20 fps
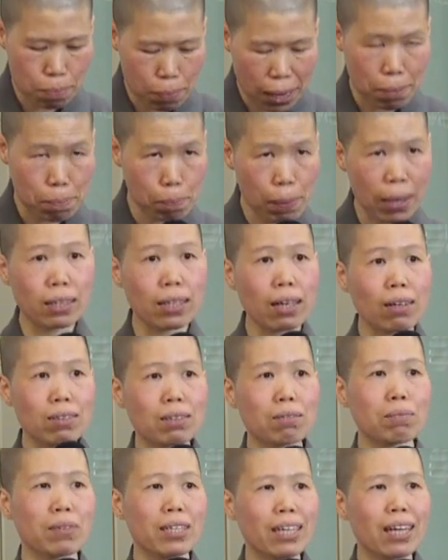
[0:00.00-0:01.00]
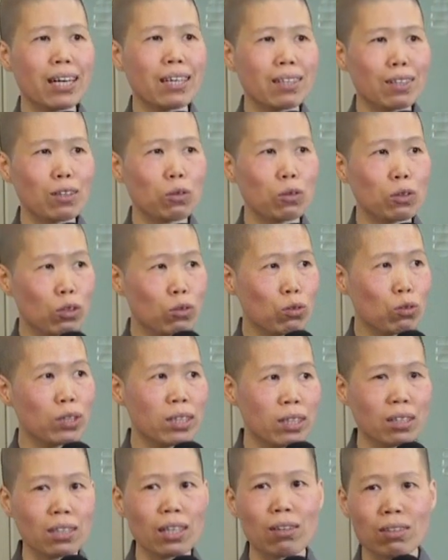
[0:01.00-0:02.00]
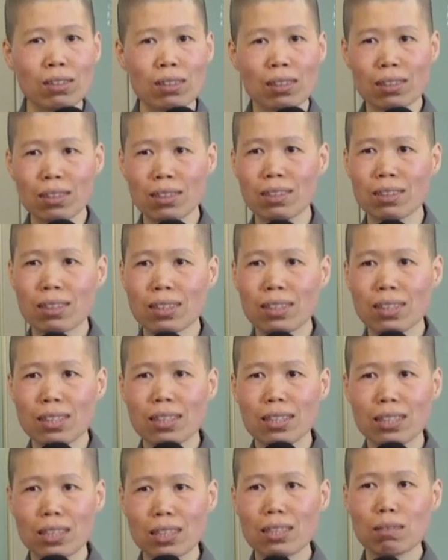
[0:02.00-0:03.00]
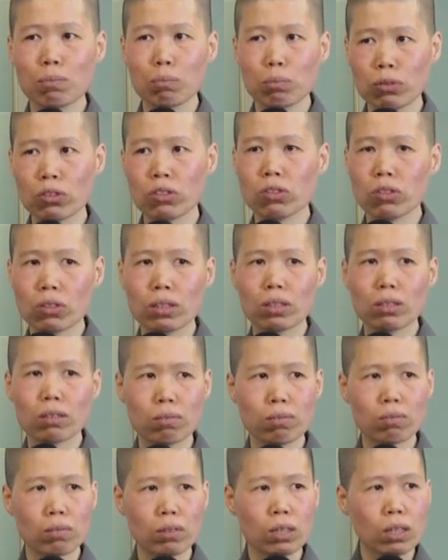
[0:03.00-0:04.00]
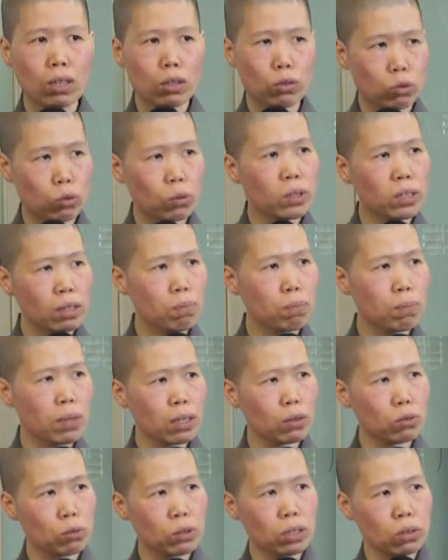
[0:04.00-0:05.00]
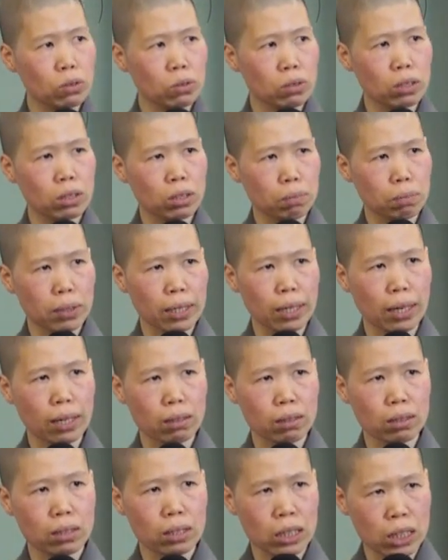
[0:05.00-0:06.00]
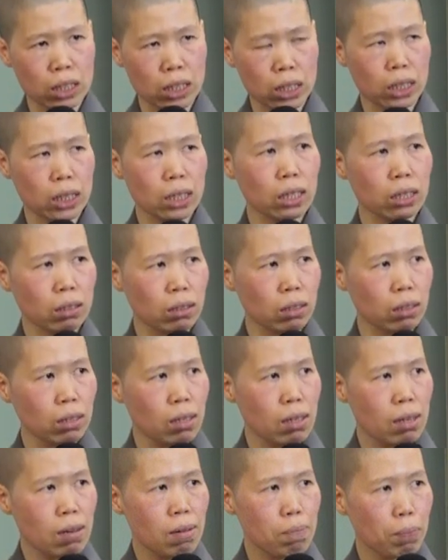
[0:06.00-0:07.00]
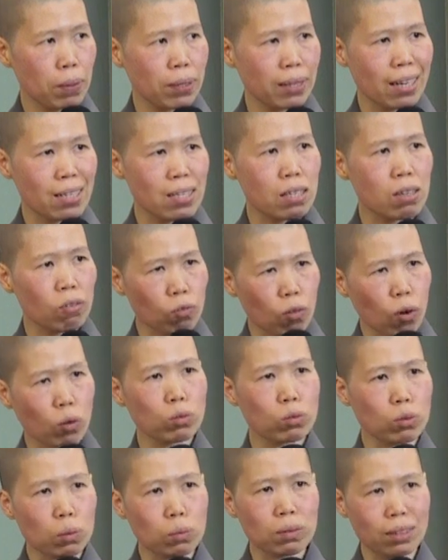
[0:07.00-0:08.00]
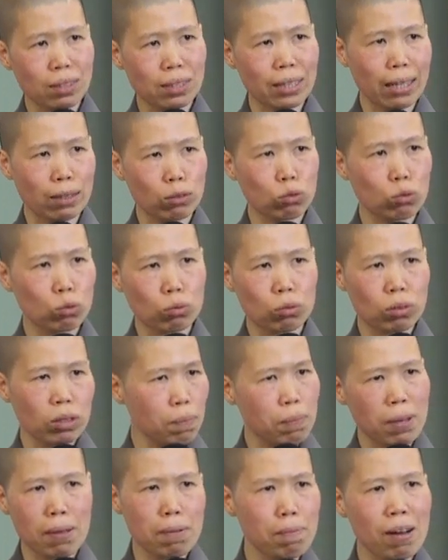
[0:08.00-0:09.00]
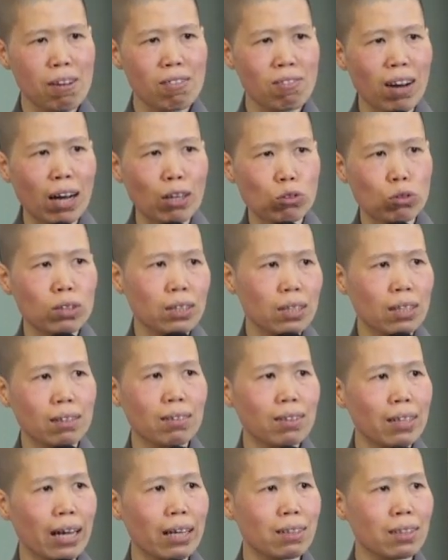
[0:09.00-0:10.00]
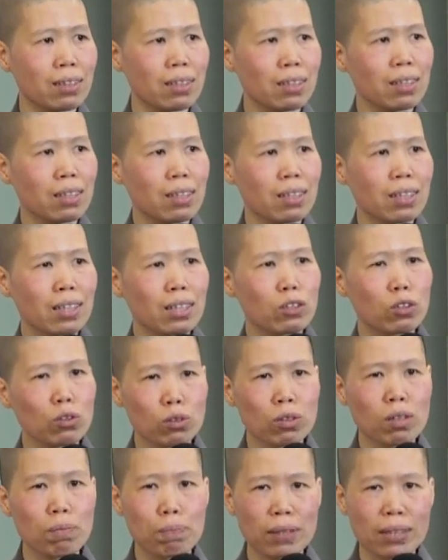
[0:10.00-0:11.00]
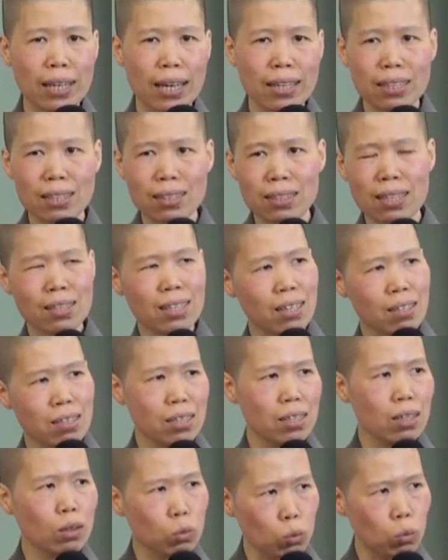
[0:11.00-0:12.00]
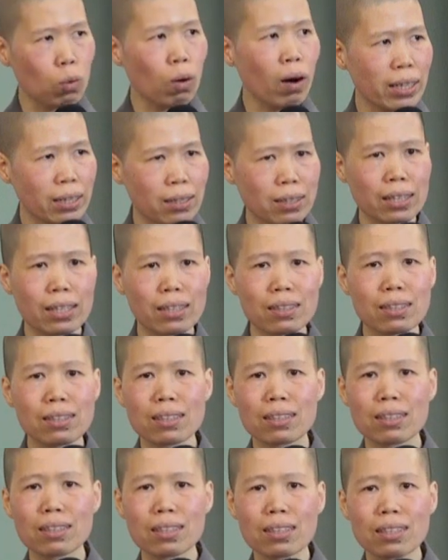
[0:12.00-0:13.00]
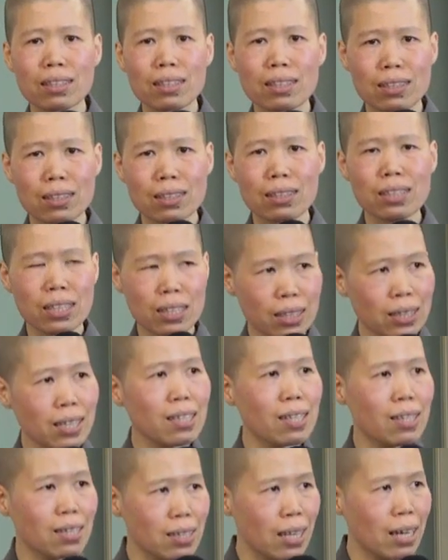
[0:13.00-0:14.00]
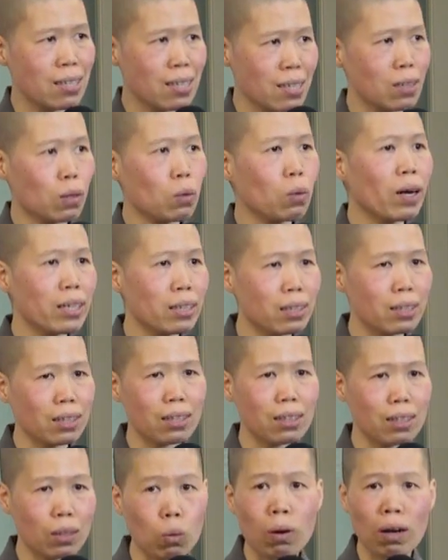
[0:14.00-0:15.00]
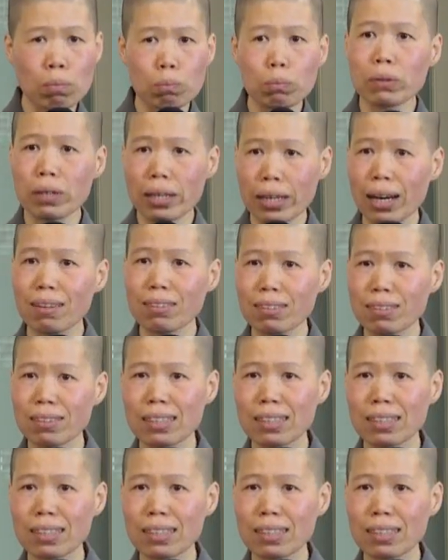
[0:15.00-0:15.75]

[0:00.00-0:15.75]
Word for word: 拜，拜到怎么样，我的罪消了。其实不是的，所谓的灭罪就是怎么样，你心本来是风中的残烛，你没办法去承担。也就是说，本来你身上只有五块钱，可是你欠人家十块钱，你还不了。